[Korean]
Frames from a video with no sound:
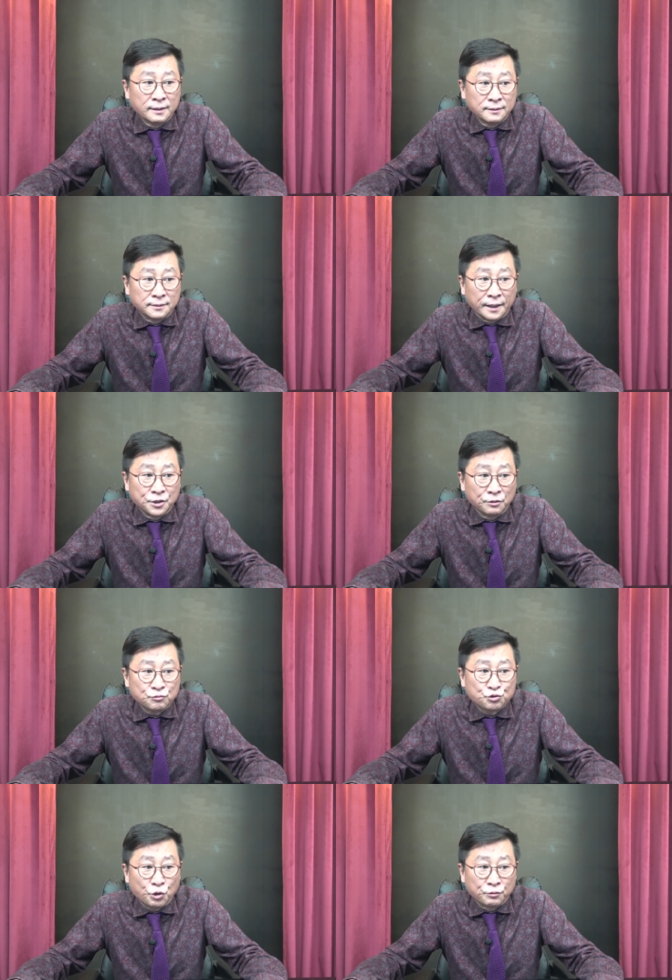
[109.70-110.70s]
내년
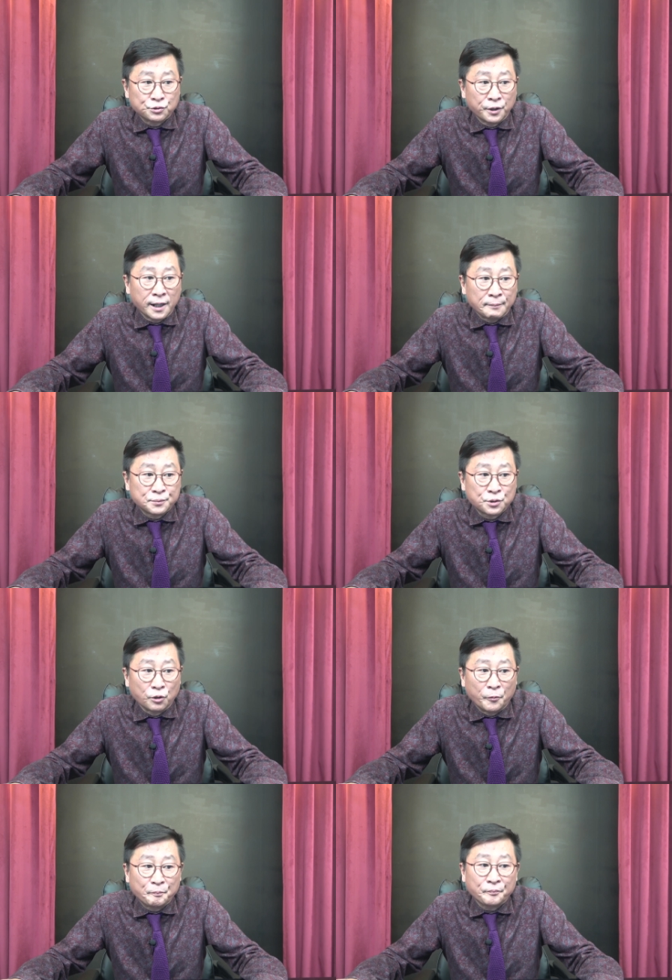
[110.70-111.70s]
총선에
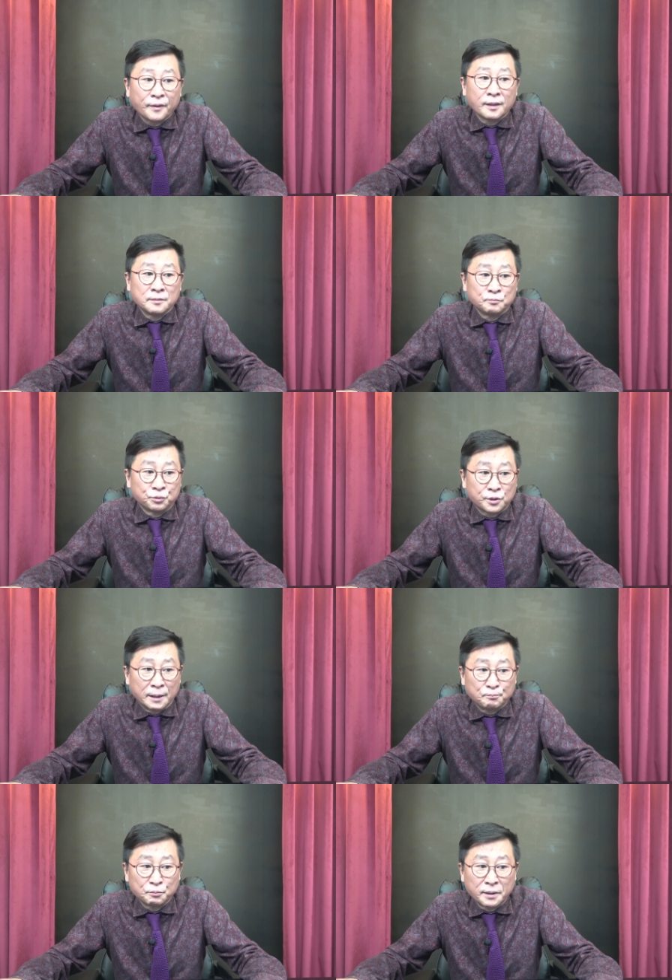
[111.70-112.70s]
앞서
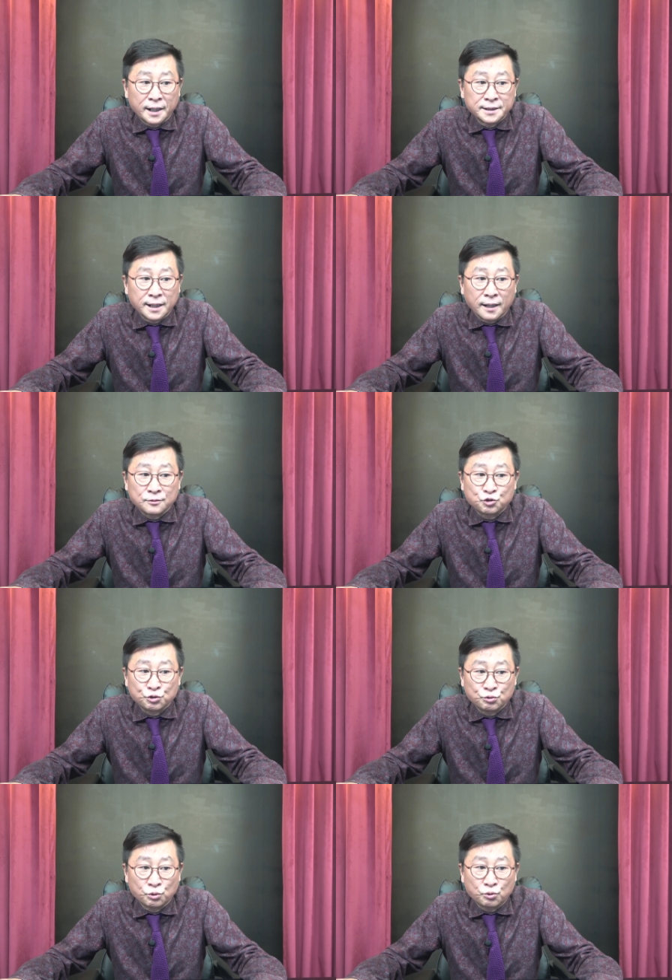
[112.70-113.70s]
북한뿐만 아니라
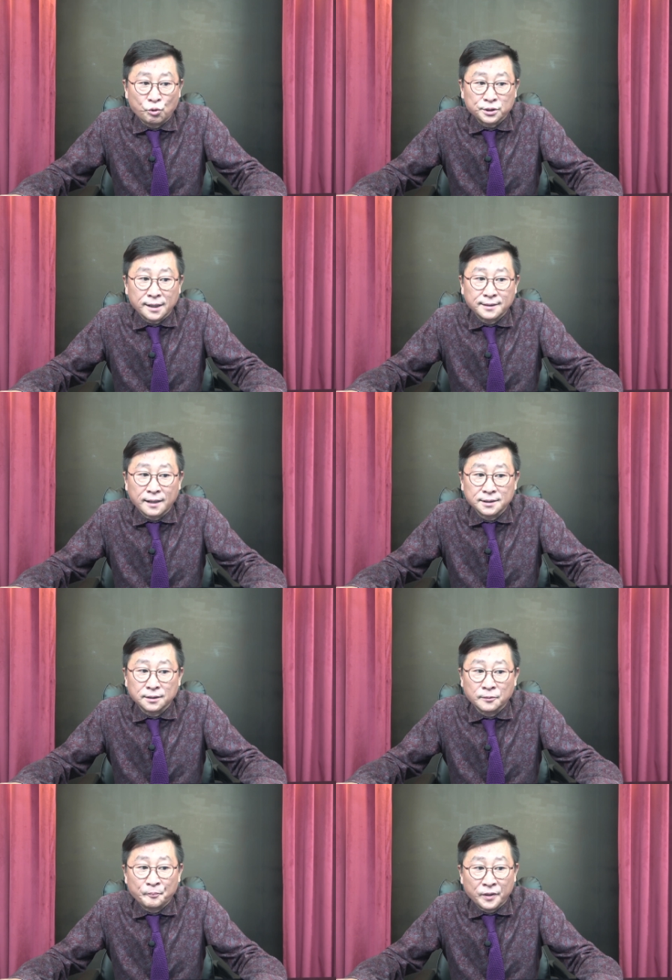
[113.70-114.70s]
중국
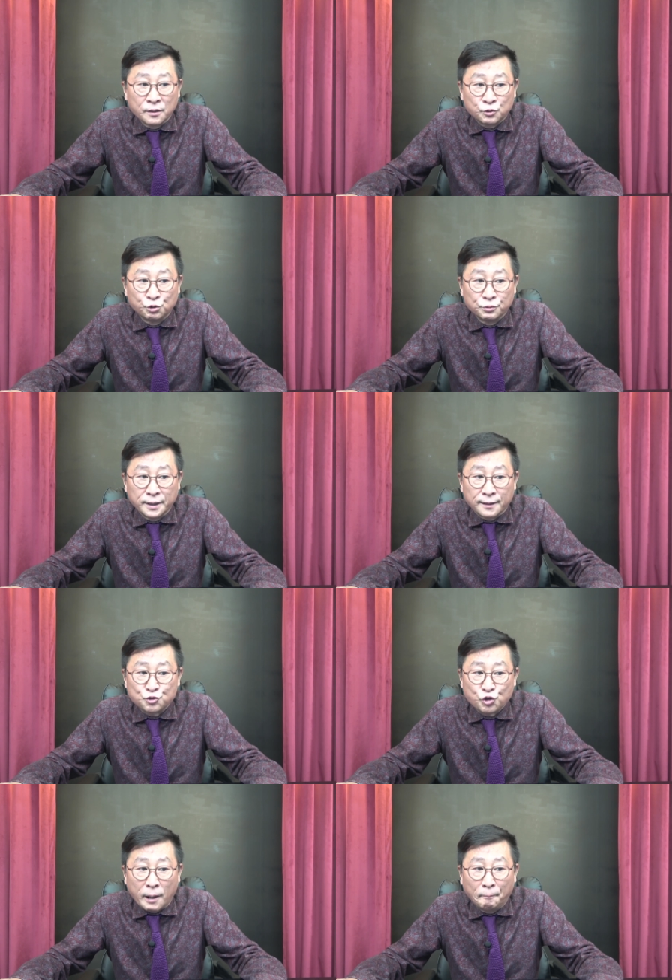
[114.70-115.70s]
공산당이 국내
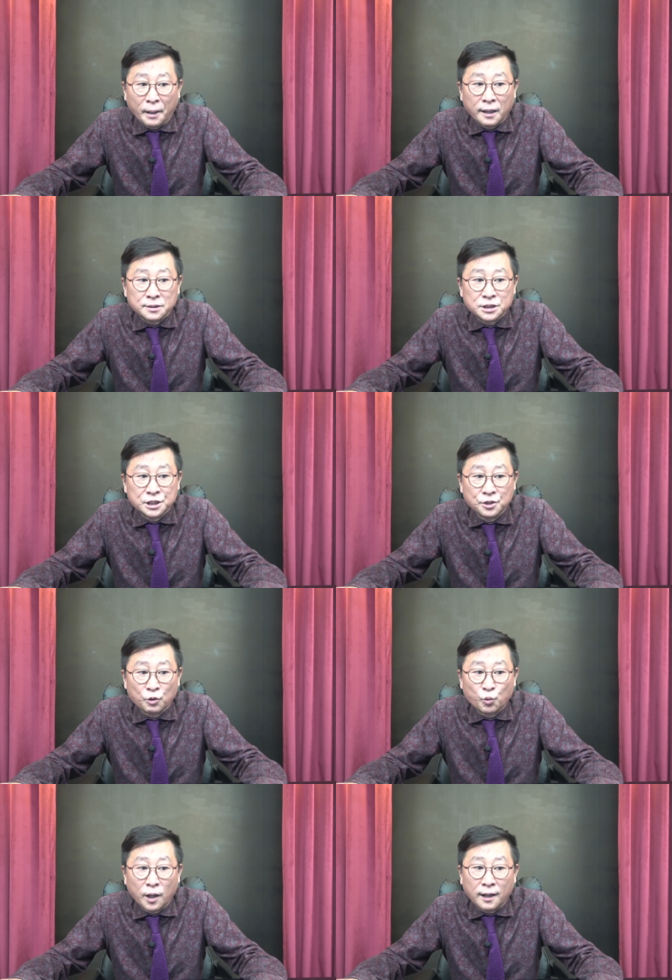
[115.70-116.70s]
좌파
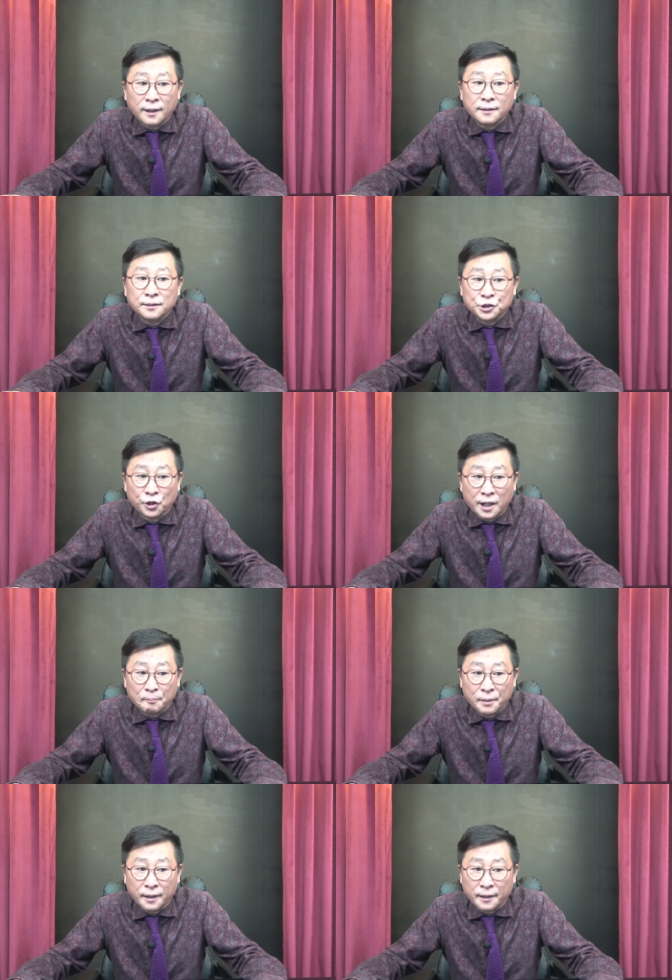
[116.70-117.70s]
진영과
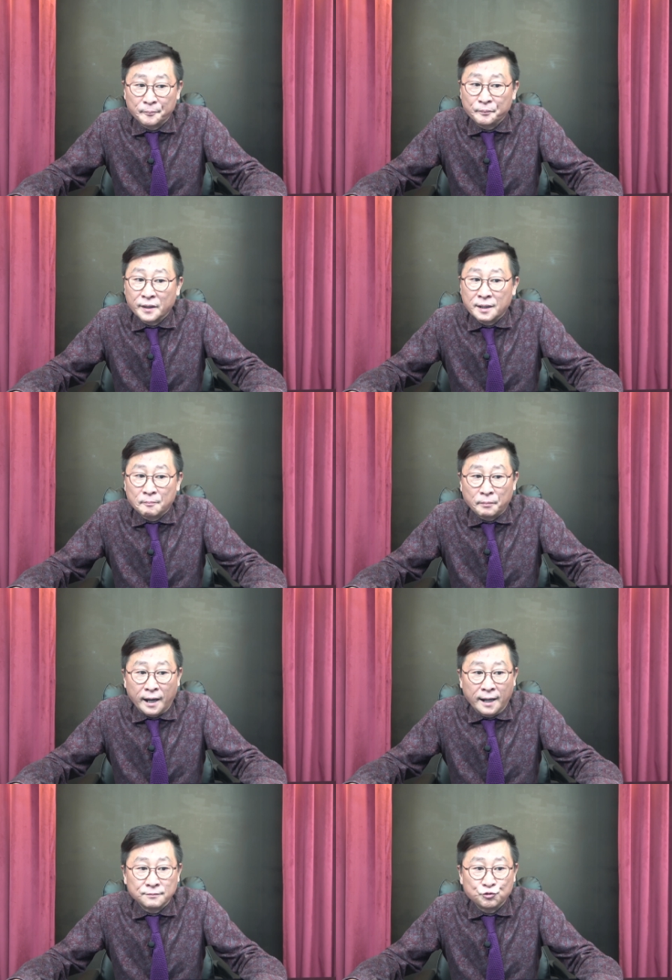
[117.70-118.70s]
연합해
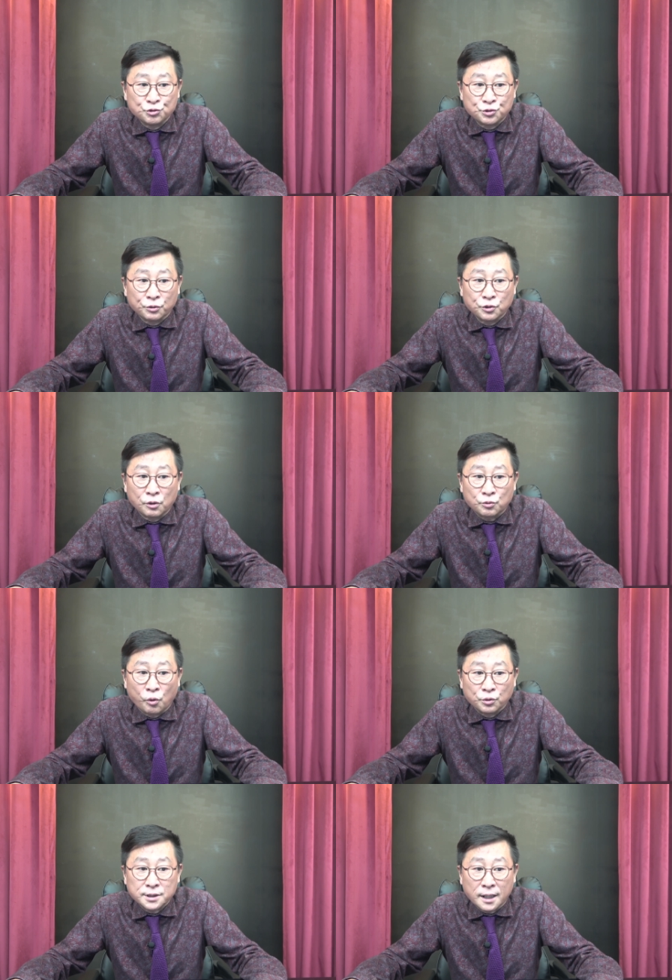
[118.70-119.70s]
반윤석열
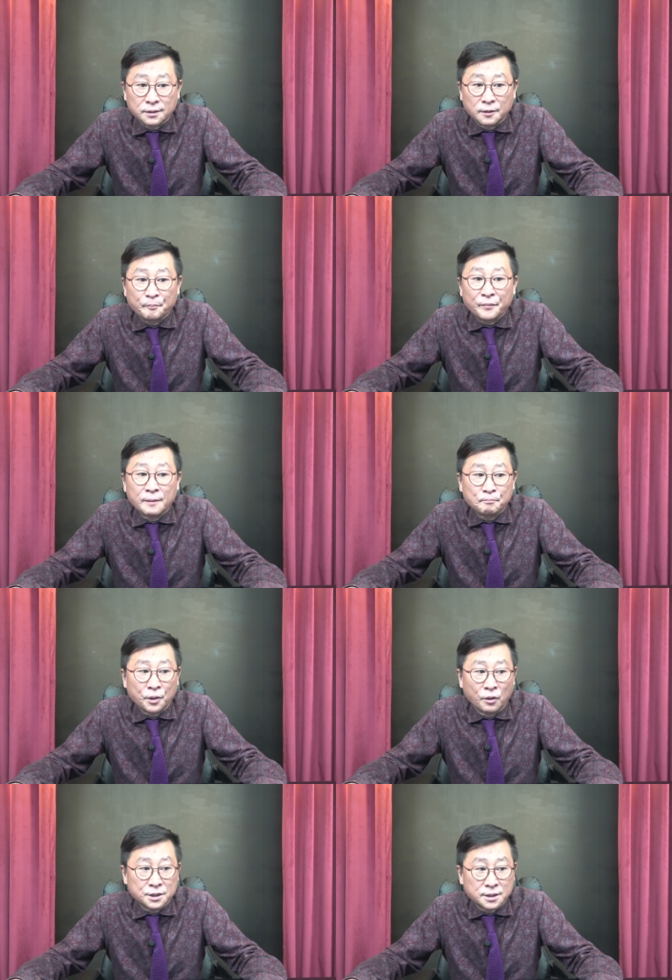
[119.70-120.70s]
공작을
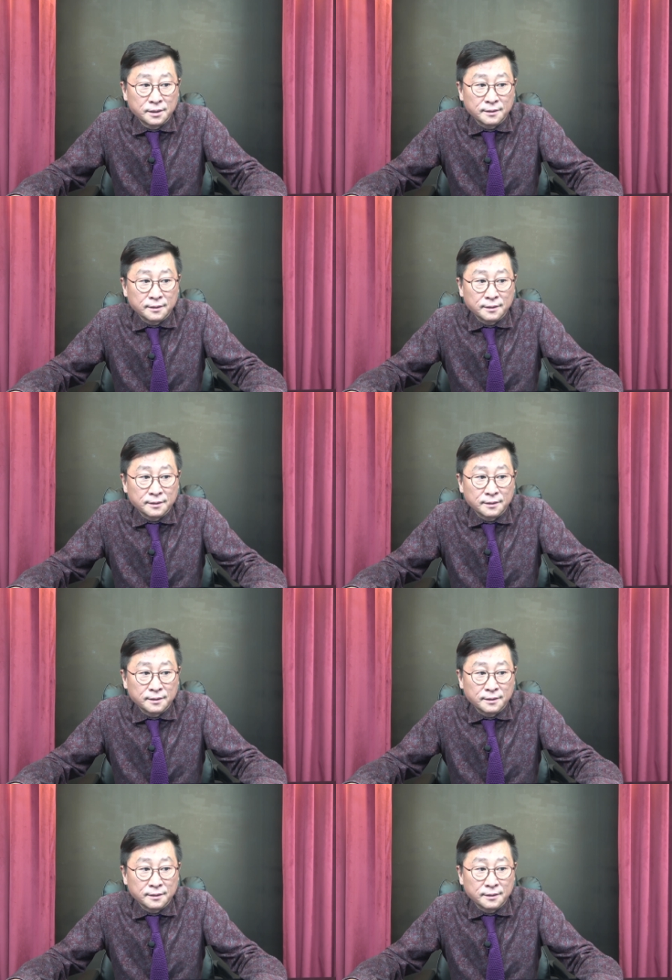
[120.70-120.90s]
펼칠